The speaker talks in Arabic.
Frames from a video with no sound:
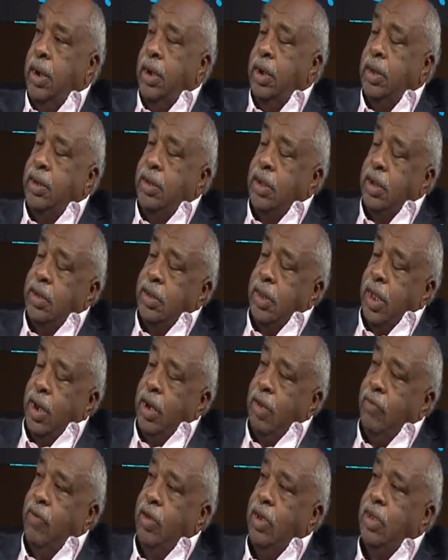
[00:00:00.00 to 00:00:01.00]
نحن
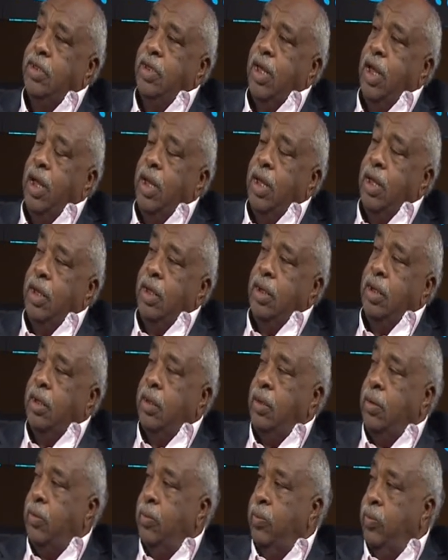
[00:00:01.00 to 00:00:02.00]
اشتغلنا في الإذاعة
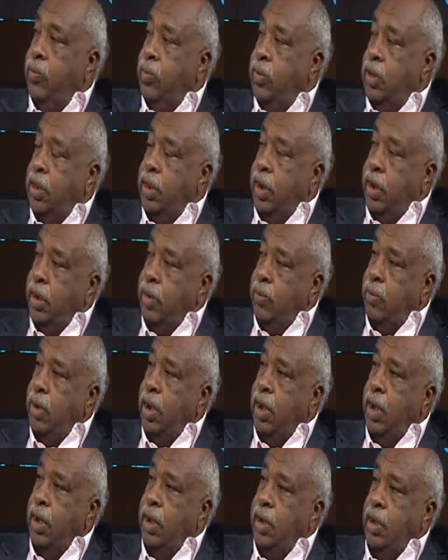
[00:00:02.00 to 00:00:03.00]
آه،
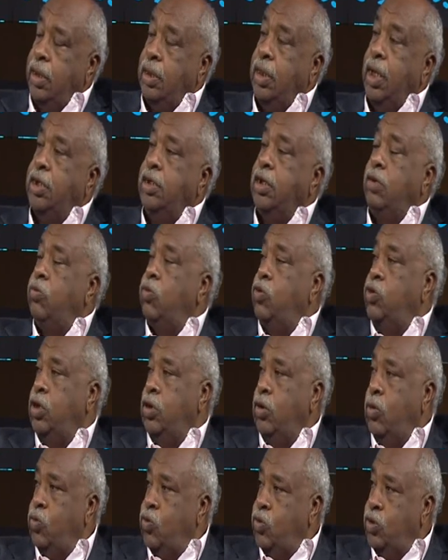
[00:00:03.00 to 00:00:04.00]
تدربنا 11
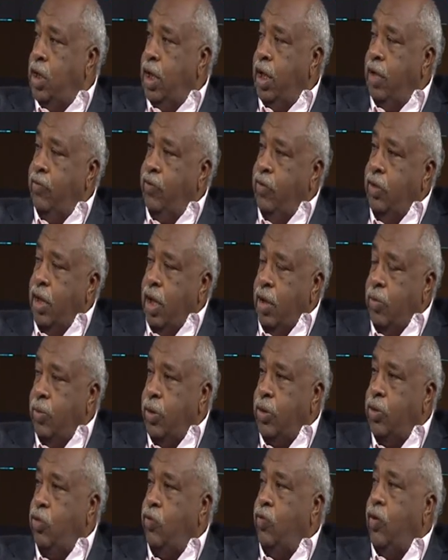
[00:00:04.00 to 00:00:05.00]
مذيع ومذيعة في
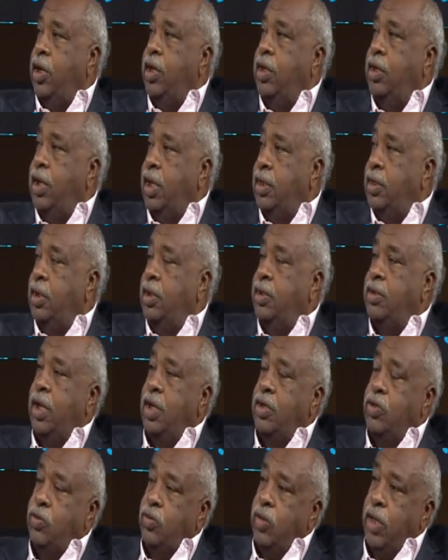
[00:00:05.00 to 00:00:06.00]
أكبر دفعة جات الإذاعة
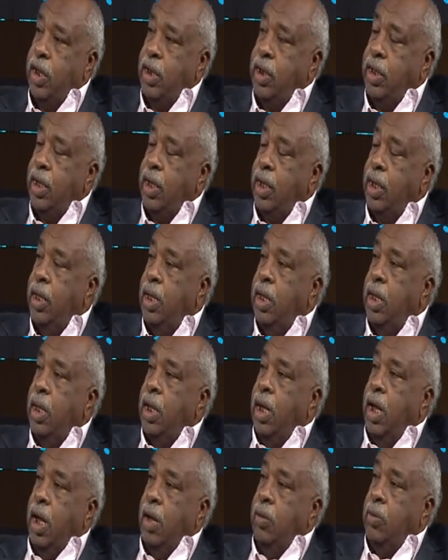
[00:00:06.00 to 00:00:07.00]
السودانية
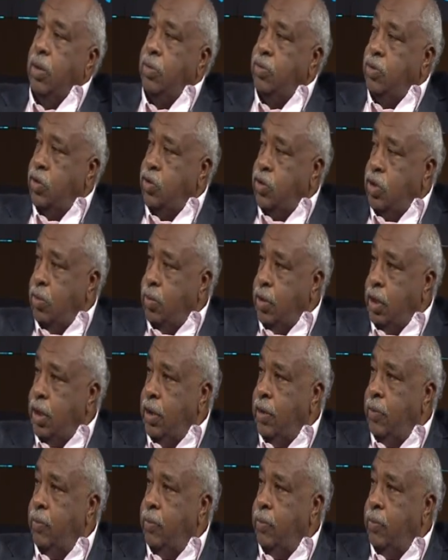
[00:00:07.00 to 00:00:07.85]
عام 75